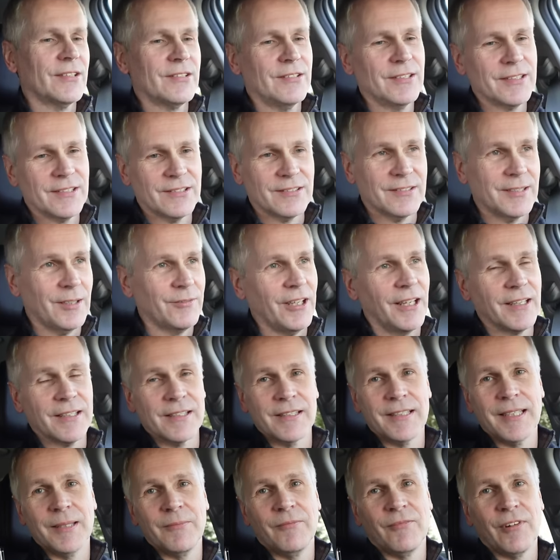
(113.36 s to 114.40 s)
jetzt nicht ins Navi
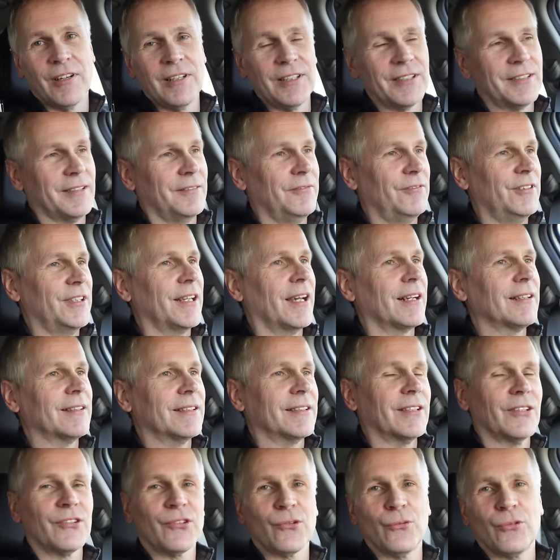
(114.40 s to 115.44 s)
eingegeben, weil ich den Weg
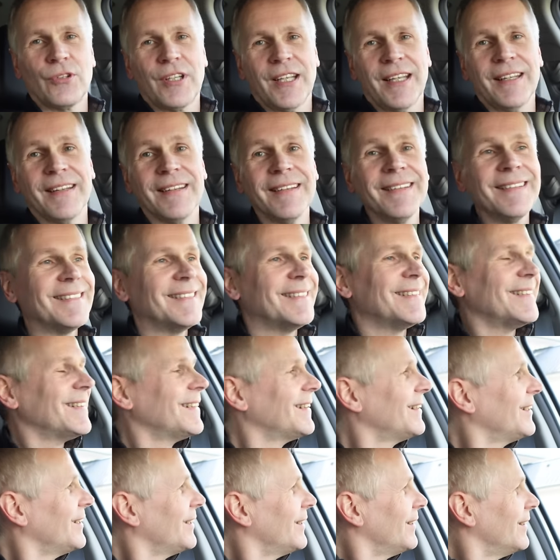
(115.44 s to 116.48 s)
eigentlich ganz gut kenne.
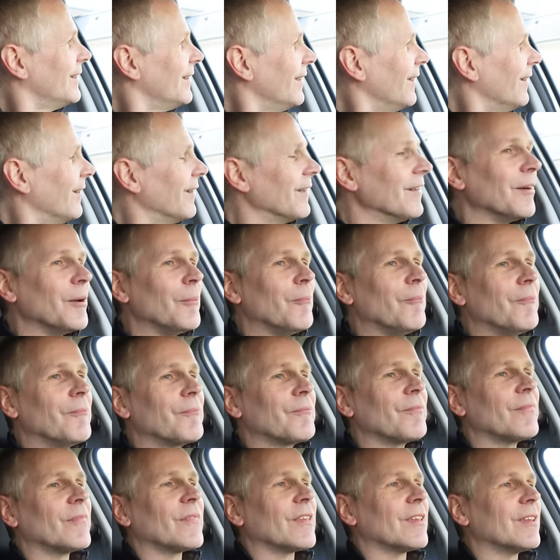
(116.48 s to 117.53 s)

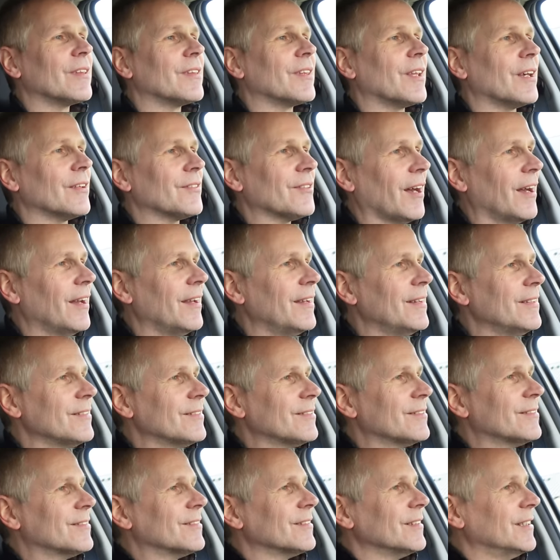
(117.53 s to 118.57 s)
Ähm, das
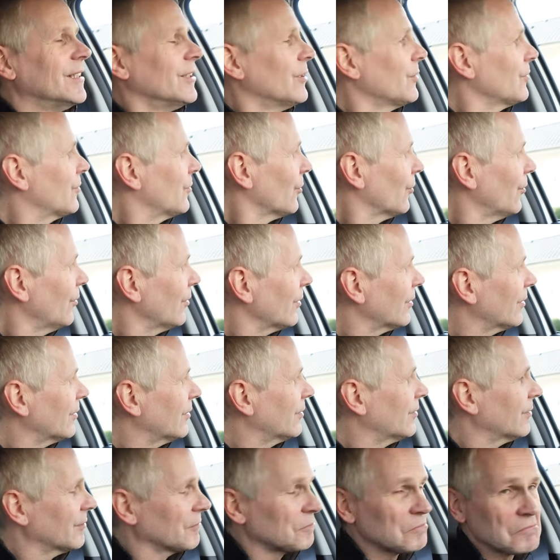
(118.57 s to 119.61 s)
heißt, hin und zurück
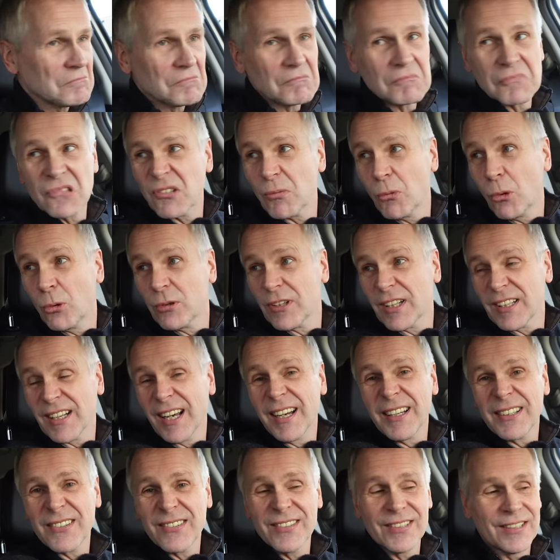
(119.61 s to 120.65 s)

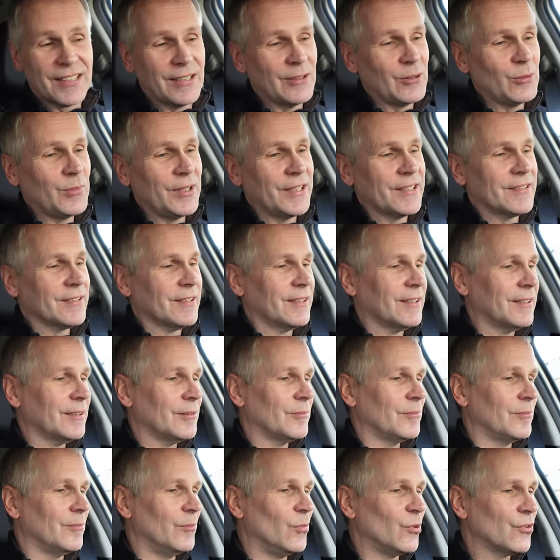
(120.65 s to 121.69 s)
280 Kilometer
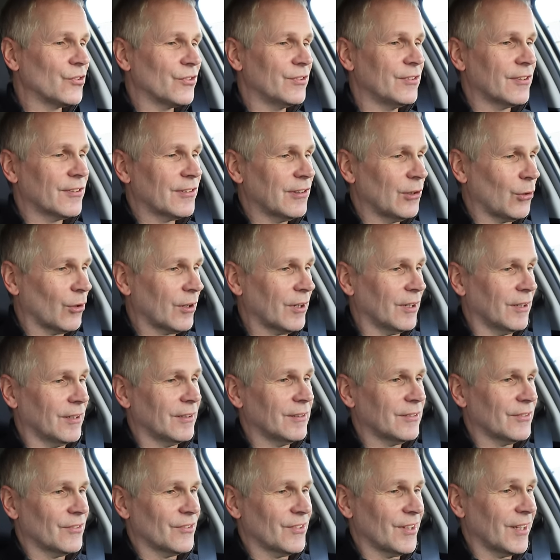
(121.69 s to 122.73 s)
müssten es
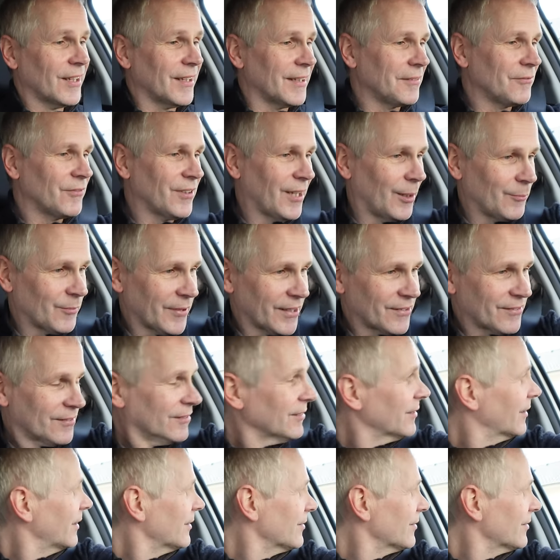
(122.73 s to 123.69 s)
locker sein. Wir haben jetzt eine